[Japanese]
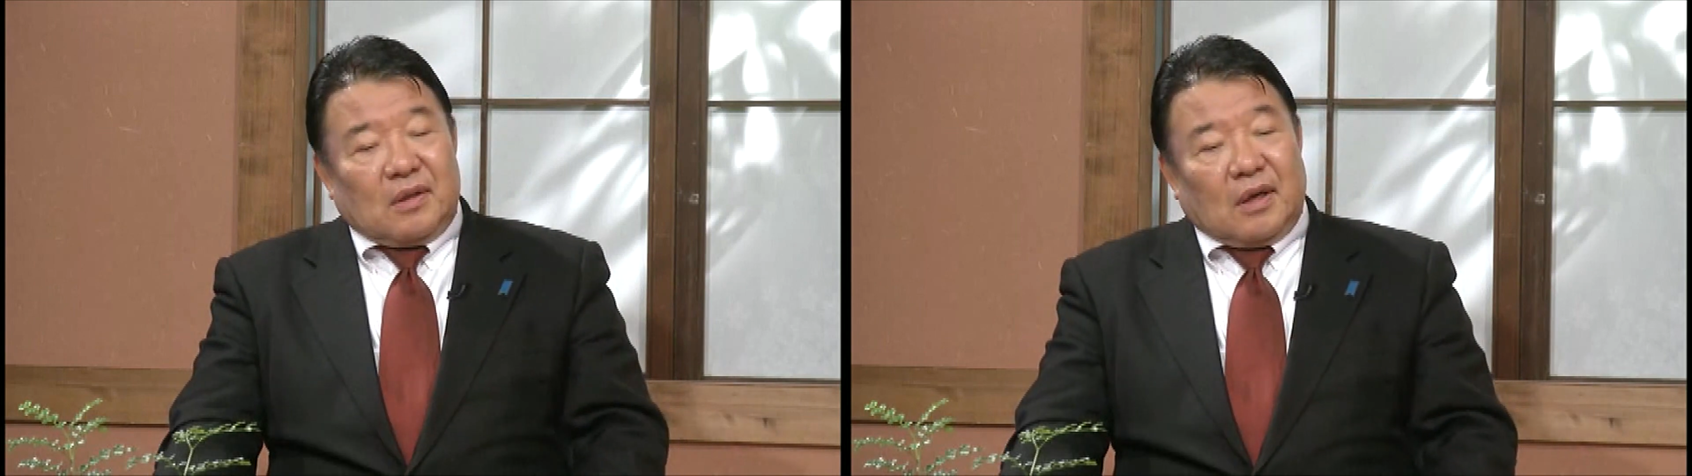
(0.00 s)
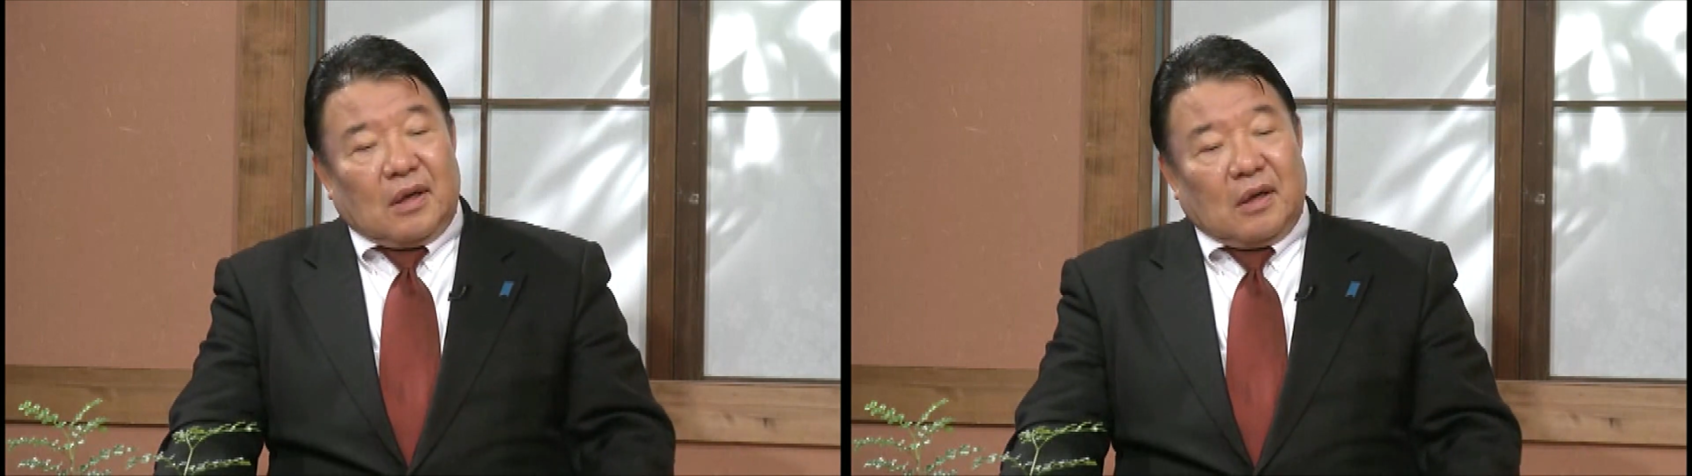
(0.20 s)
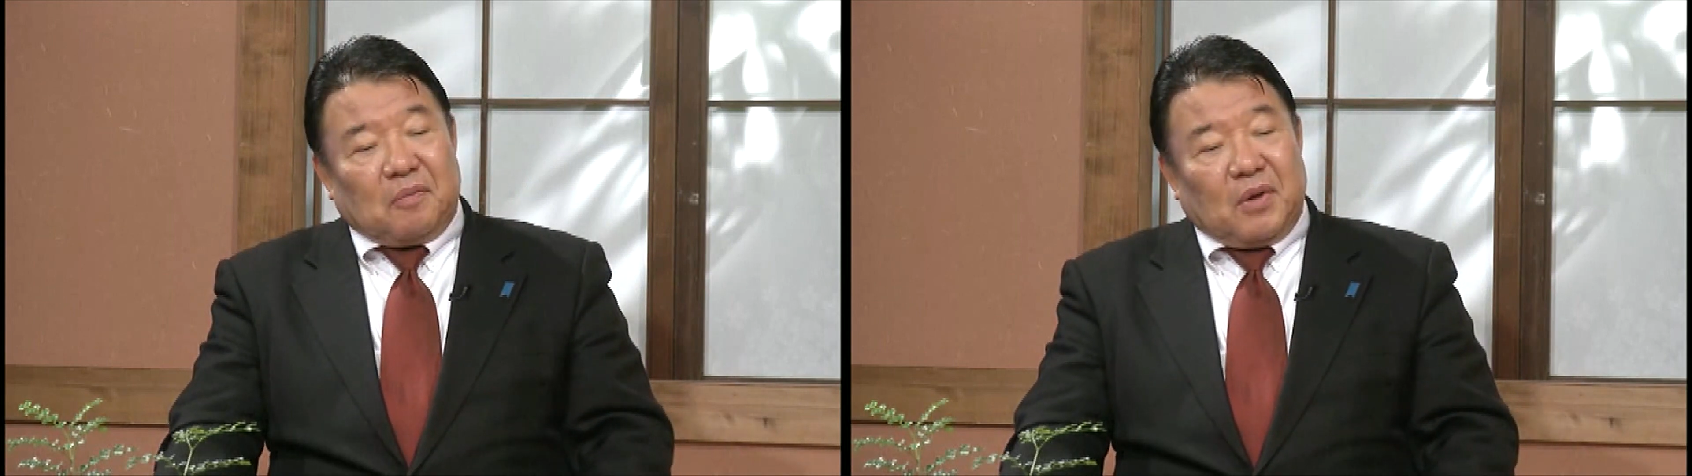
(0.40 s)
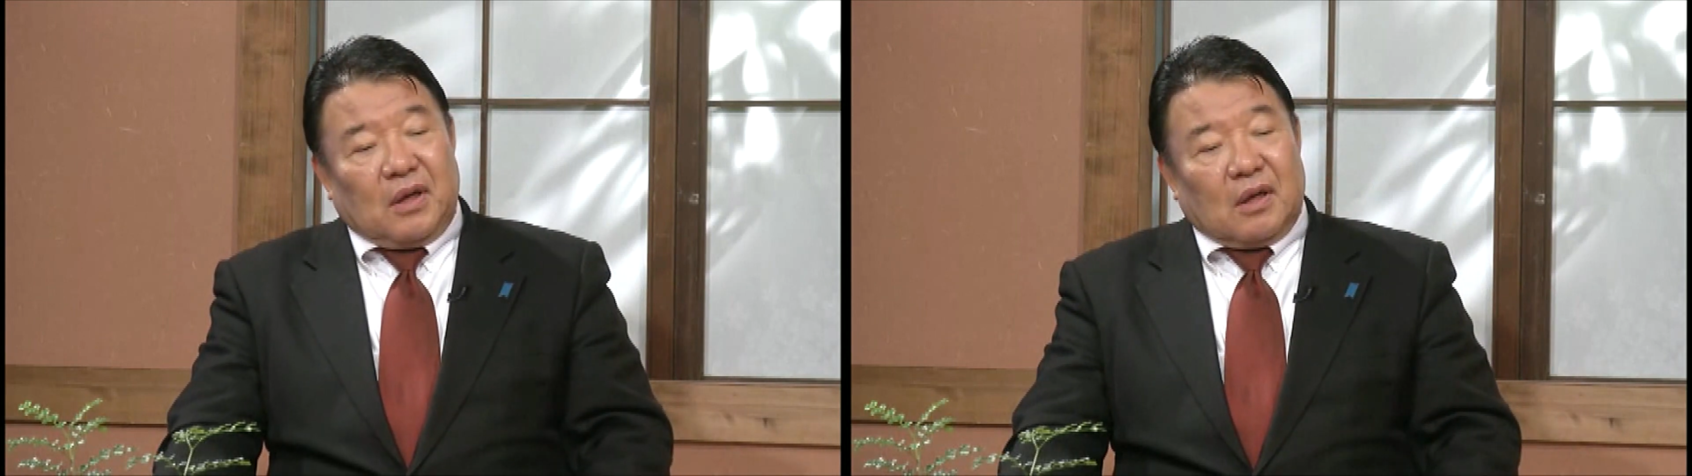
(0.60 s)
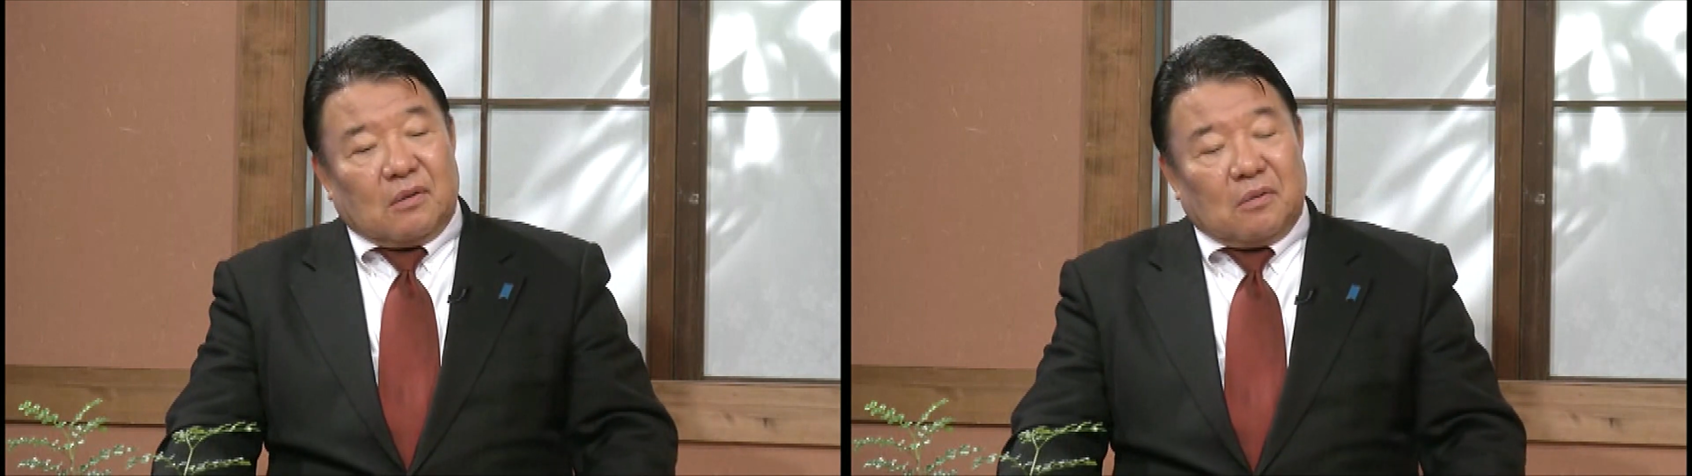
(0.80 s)
だからやっぱ
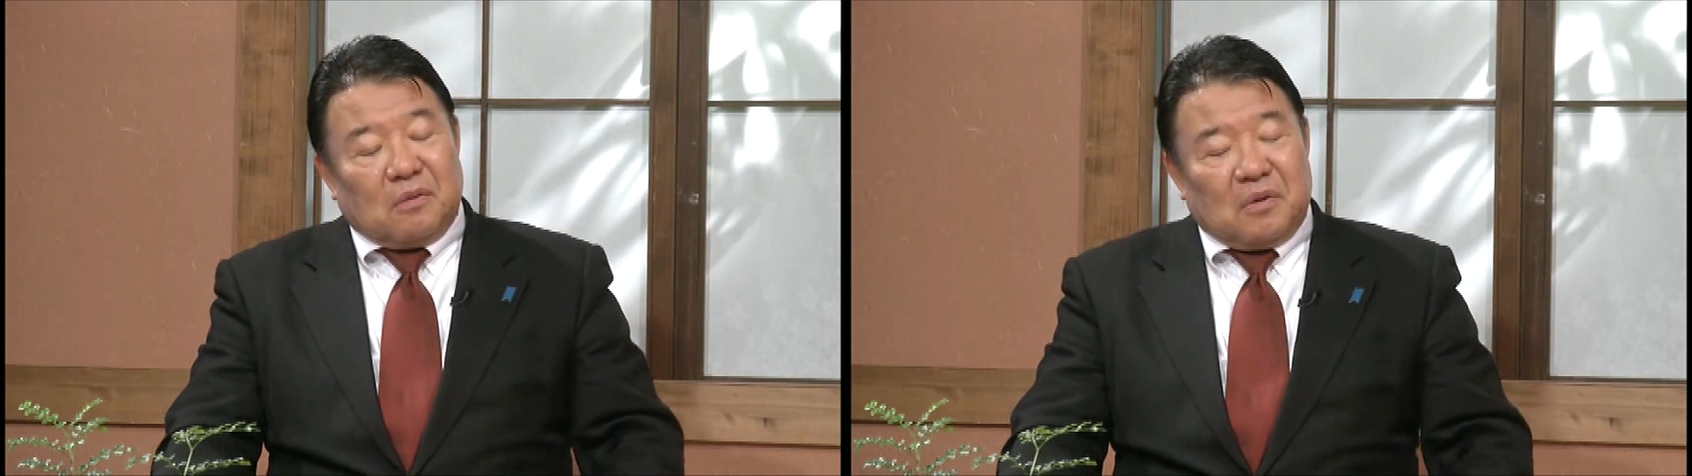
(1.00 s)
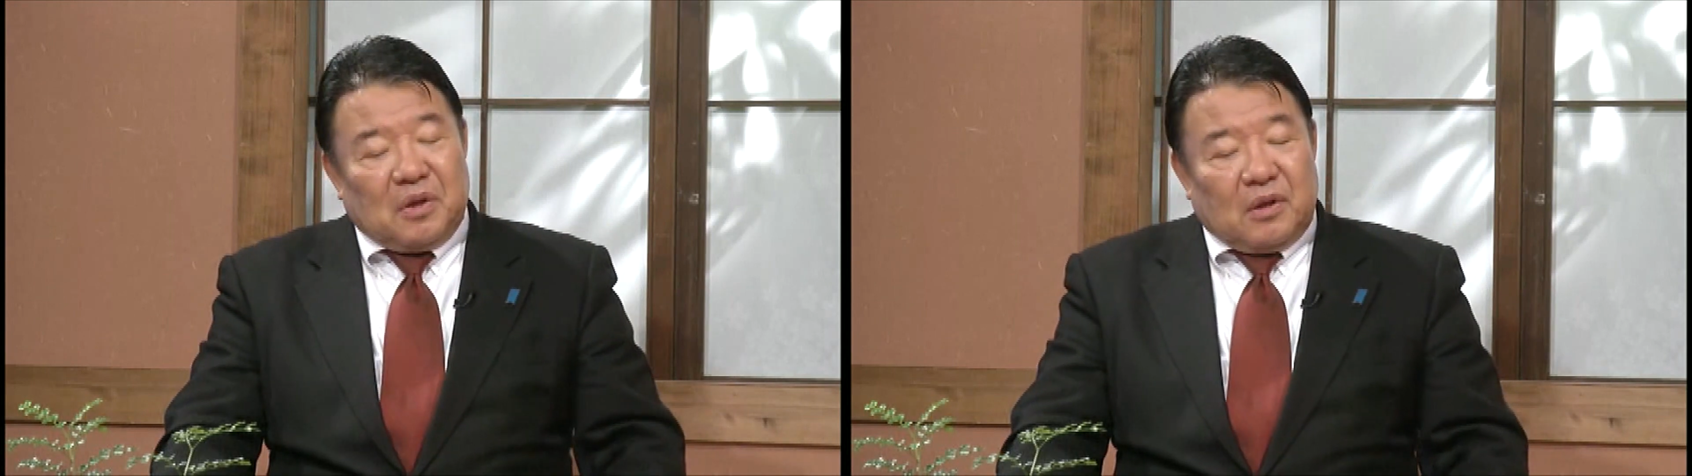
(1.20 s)
りあの